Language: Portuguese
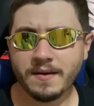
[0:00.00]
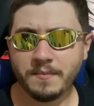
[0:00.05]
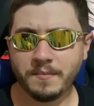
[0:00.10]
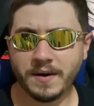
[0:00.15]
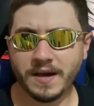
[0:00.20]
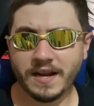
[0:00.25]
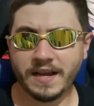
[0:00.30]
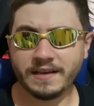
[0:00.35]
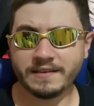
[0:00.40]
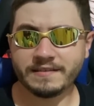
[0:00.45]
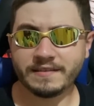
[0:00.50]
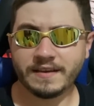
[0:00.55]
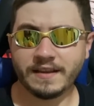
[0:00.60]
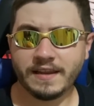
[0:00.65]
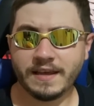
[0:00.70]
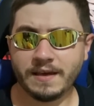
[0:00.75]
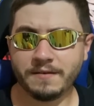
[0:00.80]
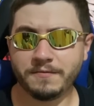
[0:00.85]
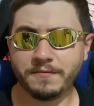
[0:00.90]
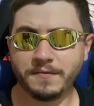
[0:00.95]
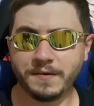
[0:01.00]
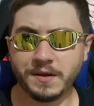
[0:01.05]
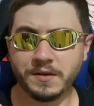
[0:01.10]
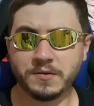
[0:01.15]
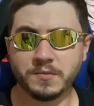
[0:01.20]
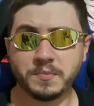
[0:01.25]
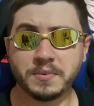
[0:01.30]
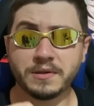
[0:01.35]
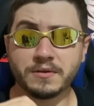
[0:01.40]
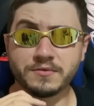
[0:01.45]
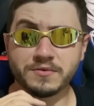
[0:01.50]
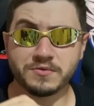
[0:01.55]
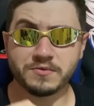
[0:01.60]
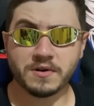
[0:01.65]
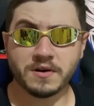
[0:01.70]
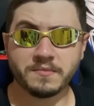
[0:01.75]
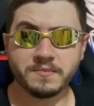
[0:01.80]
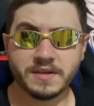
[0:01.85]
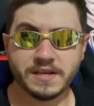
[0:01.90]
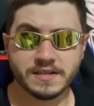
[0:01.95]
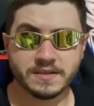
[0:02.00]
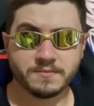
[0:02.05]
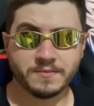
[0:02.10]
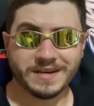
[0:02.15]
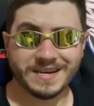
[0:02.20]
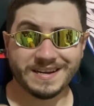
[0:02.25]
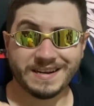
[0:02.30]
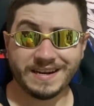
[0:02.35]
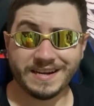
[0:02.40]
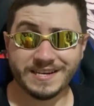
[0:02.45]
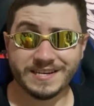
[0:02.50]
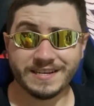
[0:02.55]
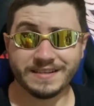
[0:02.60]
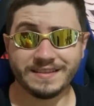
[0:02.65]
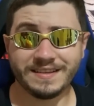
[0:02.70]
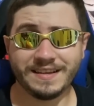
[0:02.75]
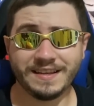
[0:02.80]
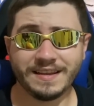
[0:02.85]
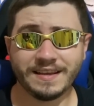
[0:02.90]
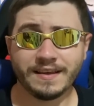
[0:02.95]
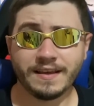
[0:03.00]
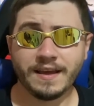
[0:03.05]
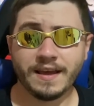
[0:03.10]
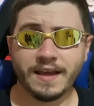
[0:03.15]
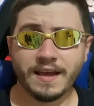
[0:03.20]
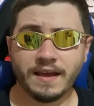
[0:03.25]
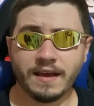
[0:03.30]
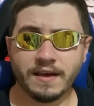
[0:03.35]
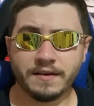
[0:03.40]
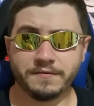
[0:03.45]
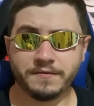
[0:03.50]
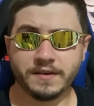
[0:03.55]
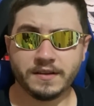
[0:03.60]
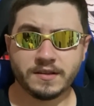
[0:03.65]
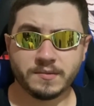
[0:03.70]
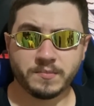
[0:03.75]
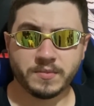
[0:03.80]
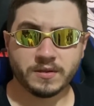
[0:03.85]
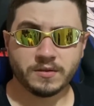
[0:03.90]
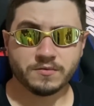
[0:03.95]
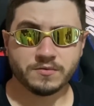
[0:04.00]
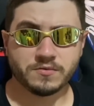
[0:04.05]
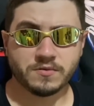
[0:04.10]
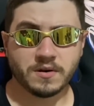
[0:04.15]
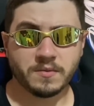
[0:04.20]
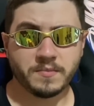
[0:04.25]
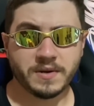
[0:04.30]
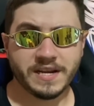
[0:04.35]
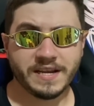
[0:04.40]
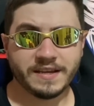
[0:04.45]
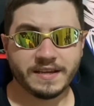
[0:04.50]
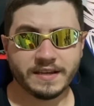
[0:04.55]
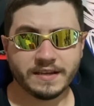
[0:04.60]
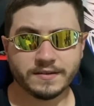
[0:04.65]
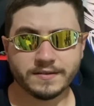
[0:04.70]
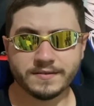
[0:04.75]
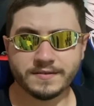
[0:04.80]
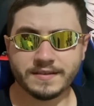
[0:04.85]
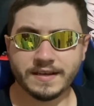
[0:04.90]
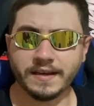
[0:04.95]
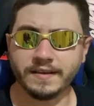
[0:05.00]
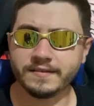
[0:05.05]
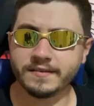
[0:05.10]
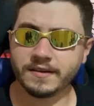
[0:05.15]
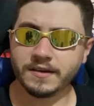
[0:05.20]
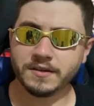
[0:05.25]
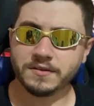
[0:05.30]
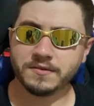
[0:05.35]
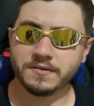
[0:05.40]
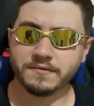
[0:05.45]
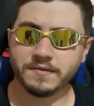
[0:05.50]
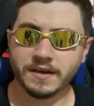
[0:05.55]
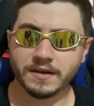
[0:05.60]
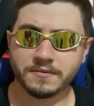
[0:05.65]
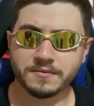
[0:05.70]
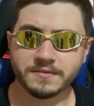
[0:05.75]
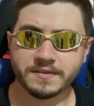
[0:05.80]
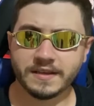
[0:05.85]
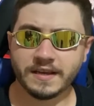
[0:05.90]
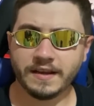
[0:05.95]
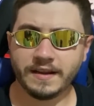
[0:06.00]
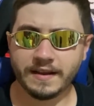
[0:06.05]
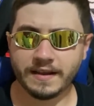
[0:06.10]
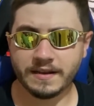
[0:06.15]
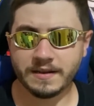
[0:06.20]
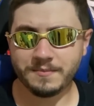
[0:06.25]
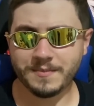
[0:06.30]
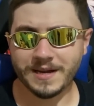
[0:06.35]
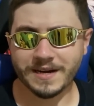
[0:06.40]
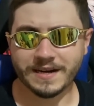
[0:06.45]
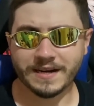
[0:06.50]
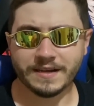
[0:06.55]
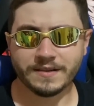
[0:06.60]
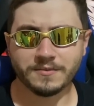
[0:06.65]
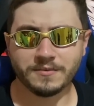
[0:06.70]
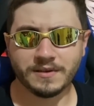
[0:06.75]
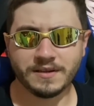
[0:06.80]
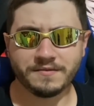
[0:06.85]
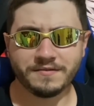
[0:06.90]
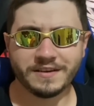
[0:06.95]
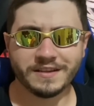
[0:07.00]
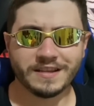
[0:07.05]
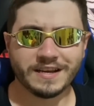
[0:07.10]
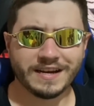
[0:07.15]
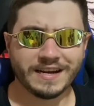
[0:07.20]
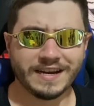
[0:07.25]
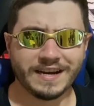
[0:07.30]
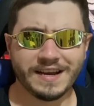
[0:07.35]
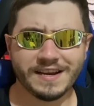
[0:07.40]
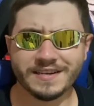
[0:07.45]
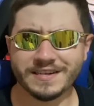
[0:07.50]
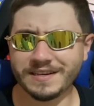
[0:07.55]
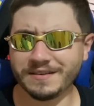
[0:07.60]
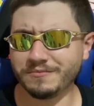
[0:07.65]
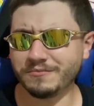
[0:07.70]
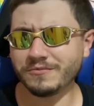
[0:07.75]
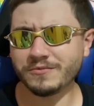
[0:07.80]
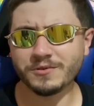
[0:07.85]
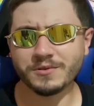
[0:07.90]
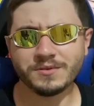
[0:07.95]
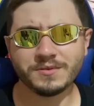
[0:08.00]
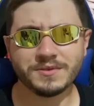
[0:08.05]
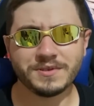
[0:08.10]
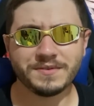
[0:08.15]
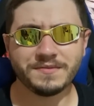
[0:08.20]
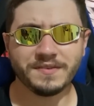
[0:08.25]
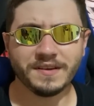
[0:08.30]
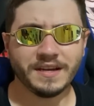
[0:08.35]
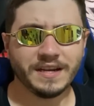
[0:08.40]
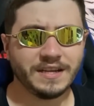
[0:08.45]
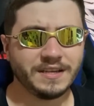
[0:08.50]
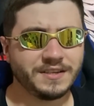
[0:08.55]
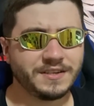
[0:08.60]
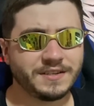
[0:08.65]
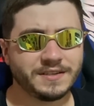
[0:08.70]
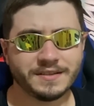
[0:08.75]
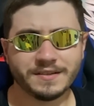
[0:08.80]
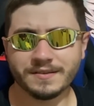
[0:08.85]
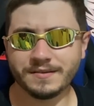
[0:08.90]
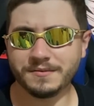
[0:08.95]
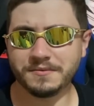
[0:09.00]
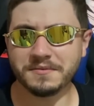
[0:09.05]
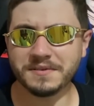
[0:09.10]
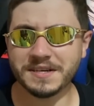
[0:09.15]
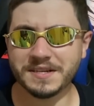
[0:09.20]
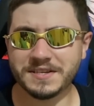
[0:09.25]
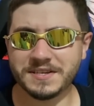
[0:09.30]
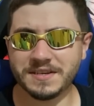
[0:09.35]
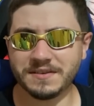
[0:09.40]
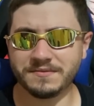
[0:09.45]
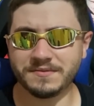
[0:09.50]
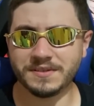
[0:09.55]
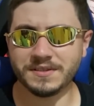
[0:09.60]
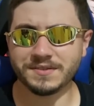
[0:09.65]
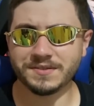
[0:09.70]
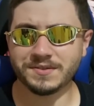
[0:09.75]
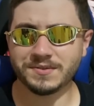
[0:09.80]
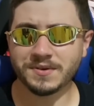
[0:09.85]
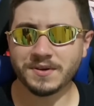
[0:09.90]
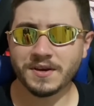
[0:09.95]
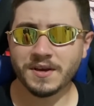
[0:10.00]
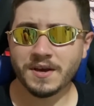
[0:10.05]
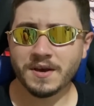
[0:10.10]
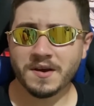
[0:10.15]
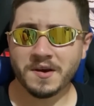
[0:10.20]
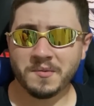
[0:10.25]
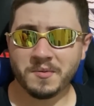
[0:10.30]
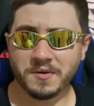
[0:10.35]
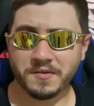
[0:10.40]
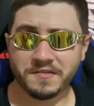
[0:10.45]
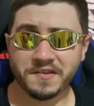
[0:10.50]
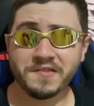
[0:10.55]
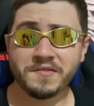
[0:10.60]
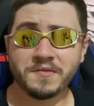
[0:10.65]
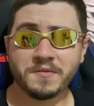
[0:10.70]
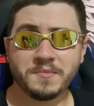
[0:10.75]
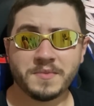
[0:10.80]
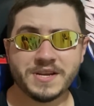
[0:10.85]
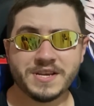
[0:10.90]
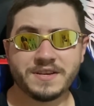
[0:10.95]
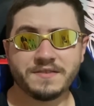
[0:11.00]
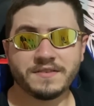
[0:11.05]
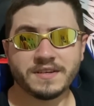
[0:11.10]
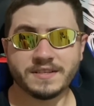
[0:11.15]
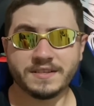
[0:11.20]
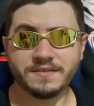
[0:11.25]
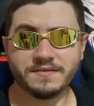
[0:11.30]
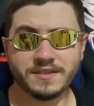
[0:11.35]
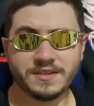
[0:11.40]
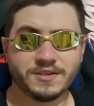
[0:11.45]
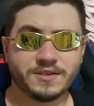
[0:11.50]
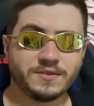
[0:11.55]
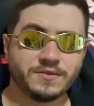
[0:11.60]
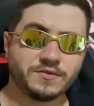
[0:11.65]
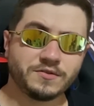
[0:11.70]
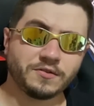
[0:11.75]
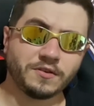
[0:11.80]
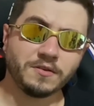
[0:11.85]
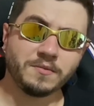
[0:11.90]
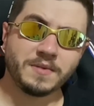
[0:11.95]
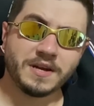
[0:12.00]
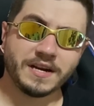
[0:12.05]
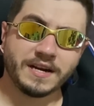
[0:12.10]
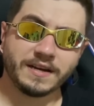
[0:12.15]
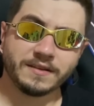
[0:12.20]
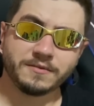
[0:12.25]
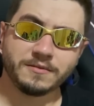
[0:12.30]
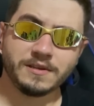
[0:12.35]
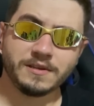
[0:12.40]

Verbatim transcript: Parece que ele é feito pela usual mesmo. A caixa dele é feita pela usual Brinquedos, está escrito Veco dele ali Mercado Livre na caixa, muito diferente. Nunca tinha visto. Provavelmente vai ser vendido só no Mercado